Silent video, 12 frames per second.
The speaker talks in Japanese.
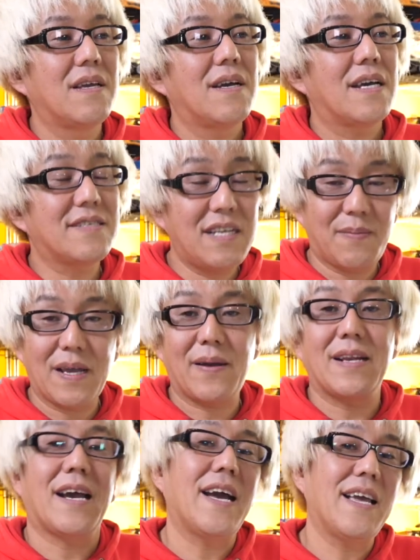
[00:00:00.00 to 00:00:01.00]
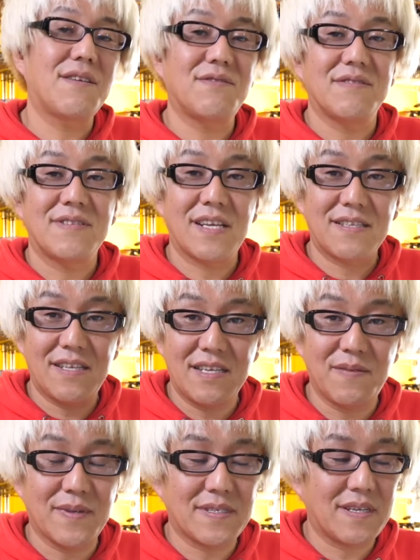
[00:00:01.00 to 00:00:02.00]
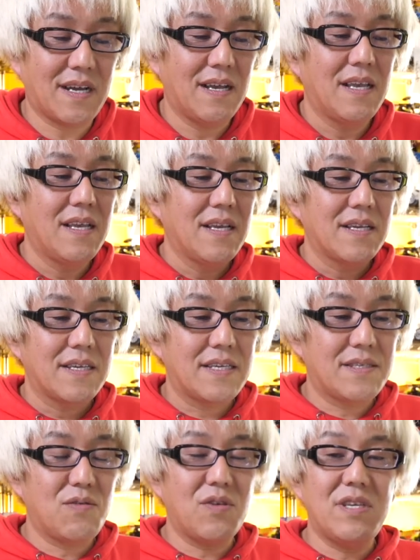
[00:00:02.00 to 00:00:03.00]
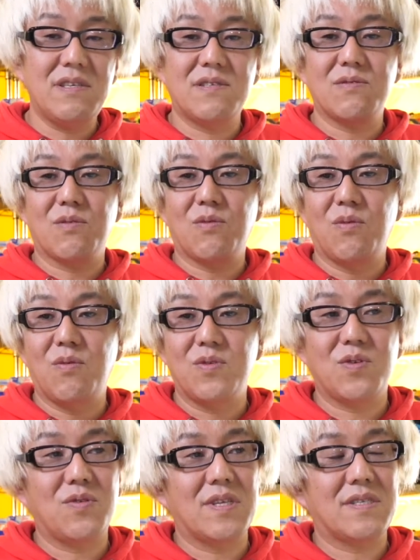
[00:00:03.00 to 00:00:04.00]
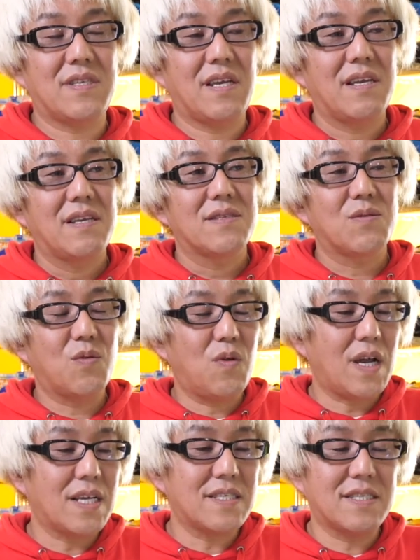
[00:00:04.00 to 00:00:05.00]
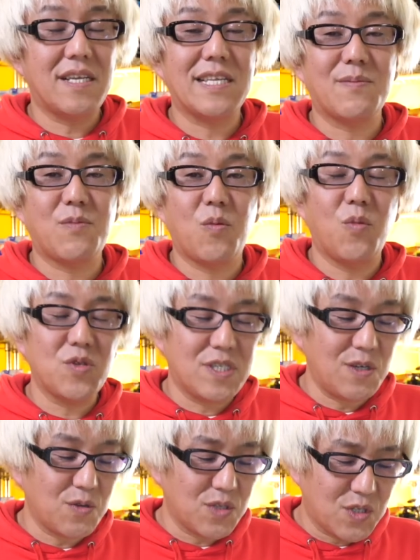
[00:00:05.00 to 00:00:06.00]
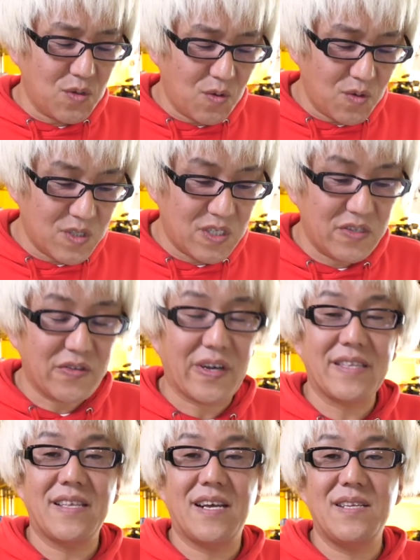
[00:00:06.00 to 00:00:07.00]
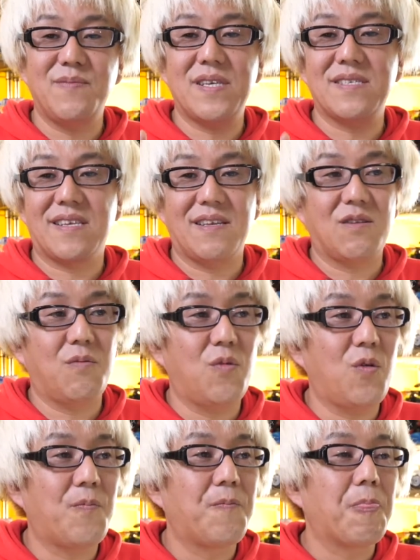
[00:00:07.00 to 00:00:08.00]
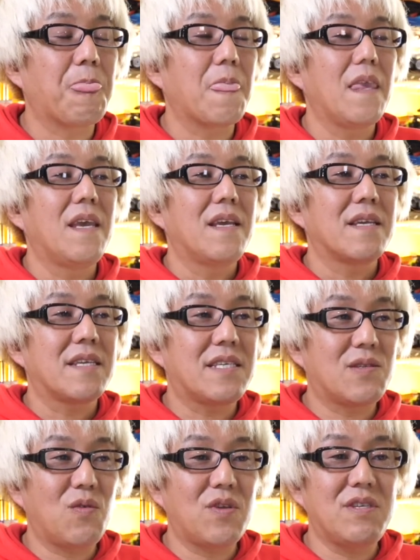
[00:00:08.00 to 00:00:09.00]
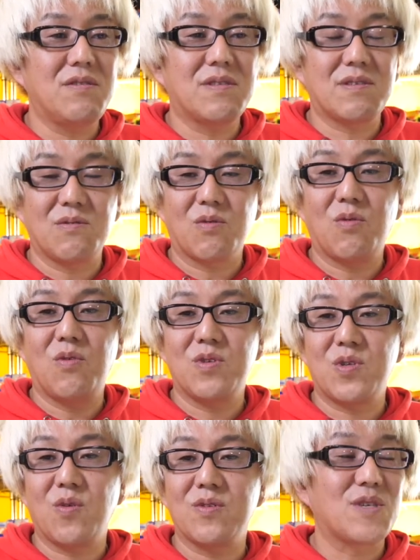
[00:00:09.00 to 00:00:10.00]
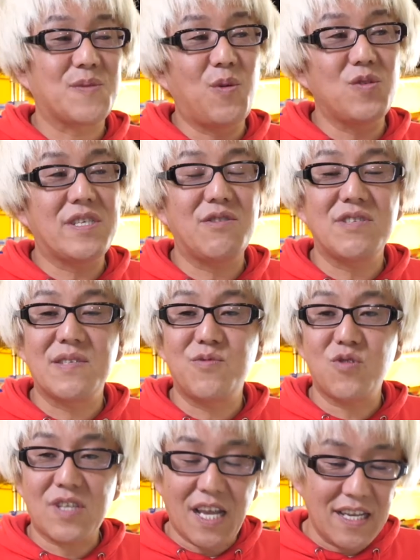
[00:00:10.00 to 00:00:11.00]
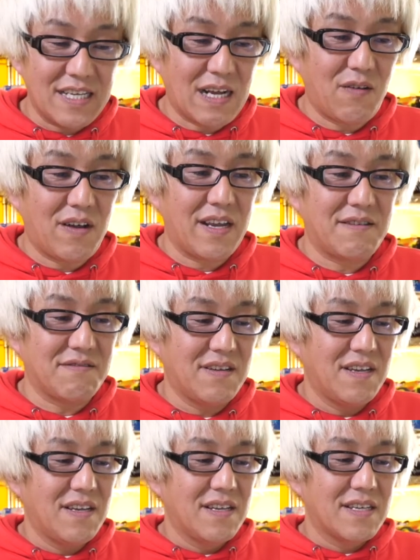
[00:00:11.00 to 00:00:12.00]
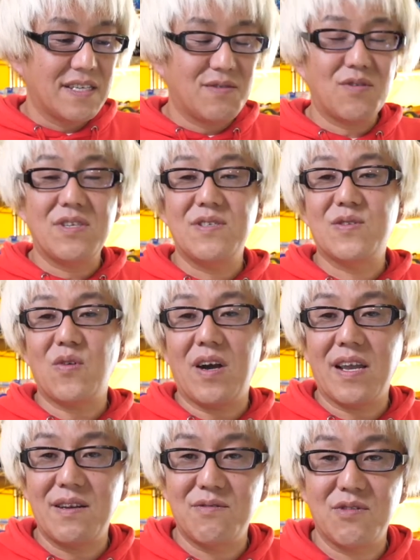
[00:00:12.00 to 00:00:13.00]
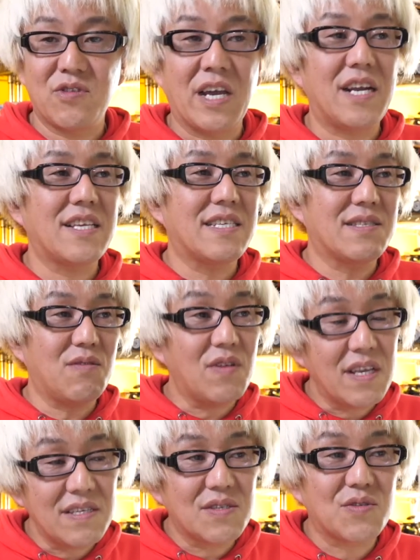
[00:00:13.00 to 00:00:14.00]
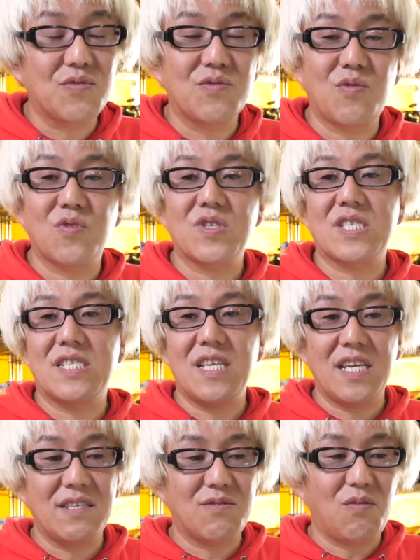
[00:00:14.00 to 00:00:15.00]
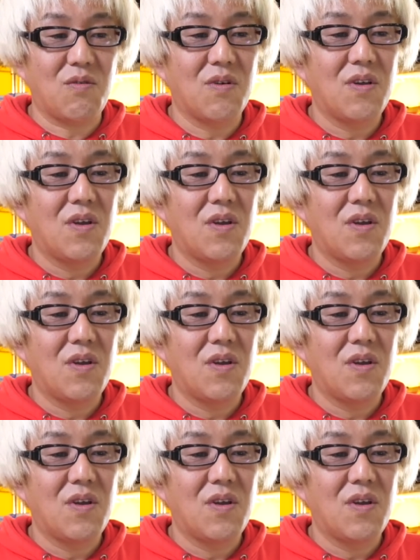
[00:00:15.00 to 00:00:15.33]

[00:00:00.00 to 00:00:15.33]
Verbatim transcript: 走ればやはり速くなっていきますが、基礎技術の向上ですね。そこを走っていてももちろん上手にはなりますけども、基礎技術の向上、スポーツでいう自分の体幹を上げる、基礎技術を上げるというのはやはり基礎練習をしないと